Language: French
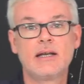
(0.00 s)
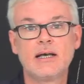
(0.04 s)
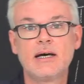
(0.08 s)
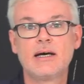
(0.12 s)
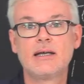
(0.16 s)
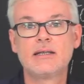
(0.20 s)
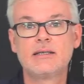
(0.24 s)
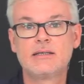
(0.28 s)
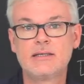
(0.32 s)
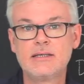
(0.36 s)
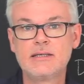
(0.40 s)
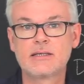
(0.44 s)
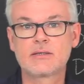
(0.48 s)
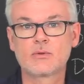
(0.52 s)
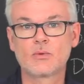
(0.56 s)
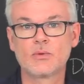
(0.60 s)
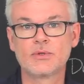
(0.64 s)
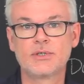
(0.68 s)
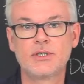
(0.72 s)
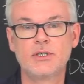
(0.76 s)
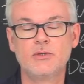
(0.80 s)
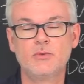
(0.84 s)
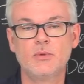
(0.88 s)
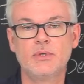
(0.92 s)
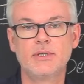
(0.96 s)
la
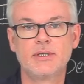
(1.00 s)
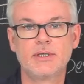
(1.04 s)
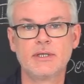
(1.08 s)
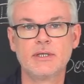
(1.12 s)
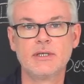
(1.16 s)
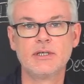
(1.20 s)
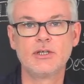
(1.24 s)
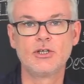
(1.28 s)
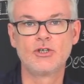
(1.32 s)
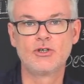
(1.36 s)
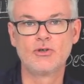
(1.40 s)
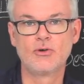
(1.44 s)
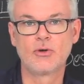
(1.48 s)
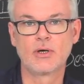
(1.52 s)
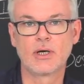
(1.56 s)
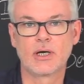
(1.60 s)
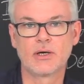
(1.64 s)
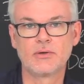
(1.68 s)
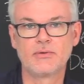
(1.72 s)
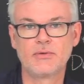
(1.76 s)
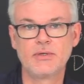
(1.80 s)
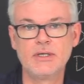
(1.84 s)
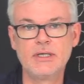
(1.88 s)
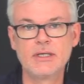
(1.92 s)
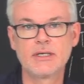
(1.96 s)
discontinuité
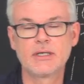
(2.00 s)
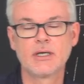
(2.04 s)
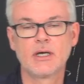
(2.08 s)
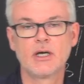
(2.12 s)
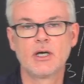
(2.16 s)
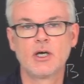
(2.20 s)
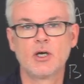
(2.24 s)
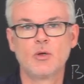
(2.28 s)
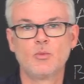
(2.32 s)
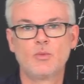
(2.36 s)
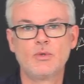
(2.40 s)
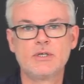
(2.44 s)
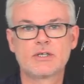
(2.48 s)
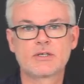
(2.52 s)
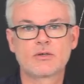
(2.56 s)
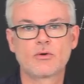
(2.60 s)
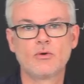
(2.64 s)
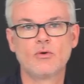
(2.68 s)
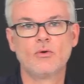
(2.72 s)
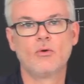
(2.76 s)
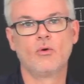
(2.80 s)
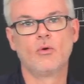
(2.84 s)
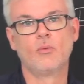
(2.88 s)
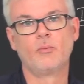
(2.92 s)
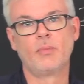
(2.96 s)
géographique,
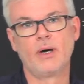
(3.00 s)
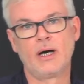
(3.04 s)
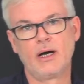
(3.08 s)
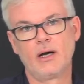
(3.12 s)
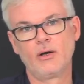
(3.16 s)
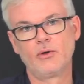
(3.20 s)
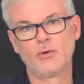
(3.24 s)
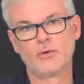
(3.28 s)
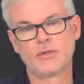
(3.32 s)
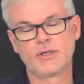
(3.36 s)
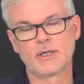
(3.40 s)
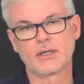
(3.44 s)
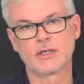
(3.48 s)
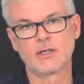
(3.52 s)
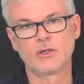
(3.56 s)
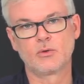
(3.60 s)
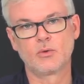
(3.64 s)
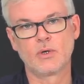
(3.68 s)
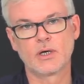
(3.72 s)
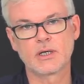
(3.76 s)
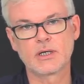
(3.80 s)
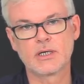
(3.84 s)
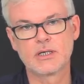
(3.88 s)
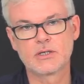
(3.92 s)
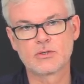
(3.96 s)
puisqu'on parle de
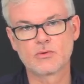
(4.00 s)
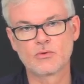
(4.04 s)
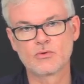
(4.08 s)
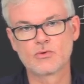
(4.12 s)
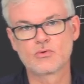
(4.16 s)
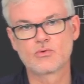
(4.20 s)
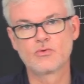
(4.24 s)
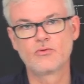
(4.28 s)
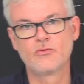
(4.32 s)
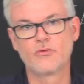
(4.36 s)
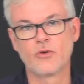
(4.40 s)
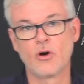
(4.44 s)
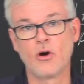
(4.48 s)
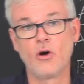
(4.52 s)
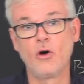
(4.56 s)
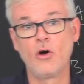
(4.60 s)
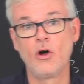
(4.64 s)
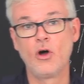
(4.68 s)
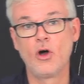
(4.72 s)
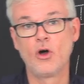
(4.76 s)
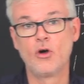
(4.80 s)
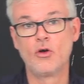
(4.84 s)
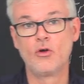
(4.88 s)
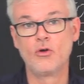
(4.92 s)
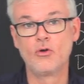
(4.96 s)
territoires qui sont
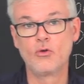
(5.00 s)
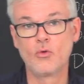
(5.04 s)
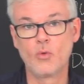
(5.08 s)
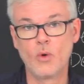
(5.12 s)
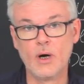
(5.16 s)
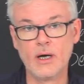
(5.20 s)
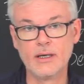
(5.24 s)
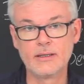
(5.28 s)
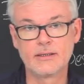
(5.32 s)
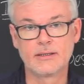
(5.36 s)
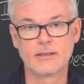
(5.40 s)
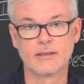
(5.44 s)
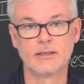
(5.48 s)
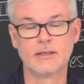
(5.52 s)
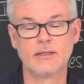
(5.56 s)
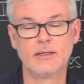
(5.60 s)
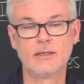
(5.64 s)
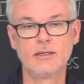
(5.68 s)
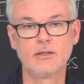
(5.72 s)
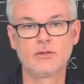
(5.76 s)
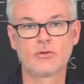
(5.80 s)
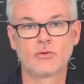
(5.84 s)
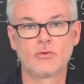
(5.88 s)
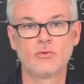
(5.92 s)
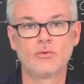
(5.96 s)
souvent
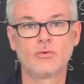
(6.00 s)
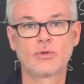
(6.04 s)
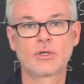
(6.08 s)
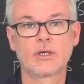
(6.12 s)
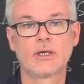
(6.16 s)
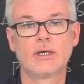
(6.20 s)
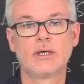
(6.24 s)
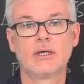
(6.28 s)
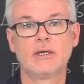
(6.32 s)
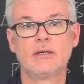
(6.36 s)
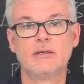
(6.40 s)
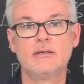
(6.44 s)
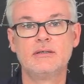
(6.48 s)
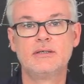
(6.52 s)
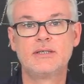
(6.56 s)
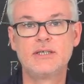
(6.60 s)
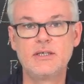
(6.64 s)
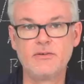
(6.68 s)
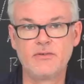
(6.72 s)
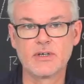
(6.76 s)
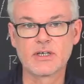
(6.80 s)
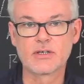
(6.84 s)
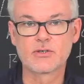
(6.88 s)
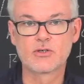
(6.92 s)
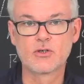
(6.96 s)
lointains, donc
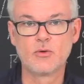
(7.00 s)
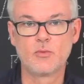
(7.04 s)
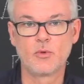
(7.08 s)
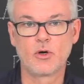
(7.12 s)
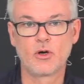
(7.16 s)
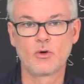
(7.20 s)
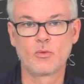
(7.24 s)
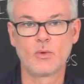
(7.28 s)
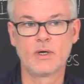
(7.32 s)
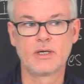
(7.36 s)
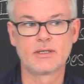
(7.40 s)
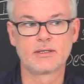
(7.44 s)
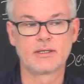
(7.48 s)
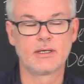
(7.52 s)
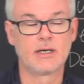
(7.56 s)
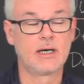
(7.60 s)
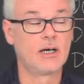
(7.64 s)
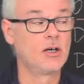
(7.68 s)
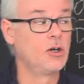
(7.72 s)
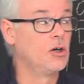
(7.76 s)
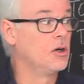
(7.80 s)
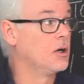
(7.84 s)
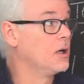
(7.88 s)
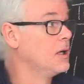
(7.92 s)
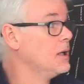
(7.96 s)
diversement lointains.
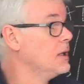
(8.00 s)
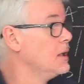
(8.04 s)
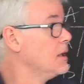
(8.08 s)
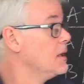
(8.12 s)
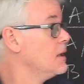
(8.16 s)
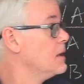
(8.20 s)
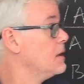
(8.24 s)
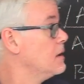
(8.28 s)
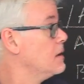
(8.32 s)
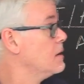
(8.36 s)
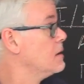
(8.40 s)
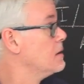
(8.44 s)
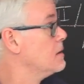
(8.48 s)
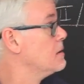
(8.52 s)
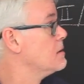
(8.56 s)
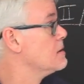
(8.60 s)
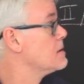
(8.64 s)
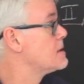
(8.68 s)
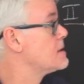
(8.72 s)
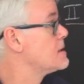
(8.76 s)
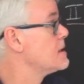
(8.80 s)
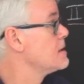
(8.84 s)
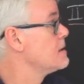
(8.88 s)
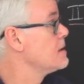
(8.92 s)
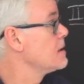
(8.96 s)
Alors, euh,
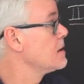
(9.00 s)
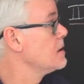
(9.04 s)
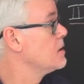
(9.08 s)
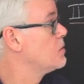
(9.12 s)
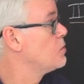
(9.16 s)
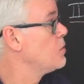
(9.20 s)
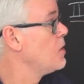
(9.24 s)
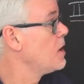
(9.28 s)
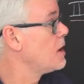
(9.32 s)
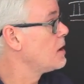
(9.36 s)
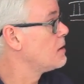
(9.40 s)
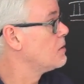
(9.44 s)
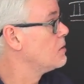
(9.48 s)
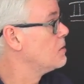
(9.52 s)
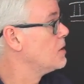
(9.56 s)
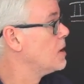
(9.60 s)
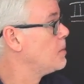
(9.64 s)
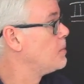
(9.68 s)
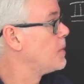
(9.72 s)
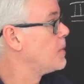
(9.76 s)
ces territoires euh,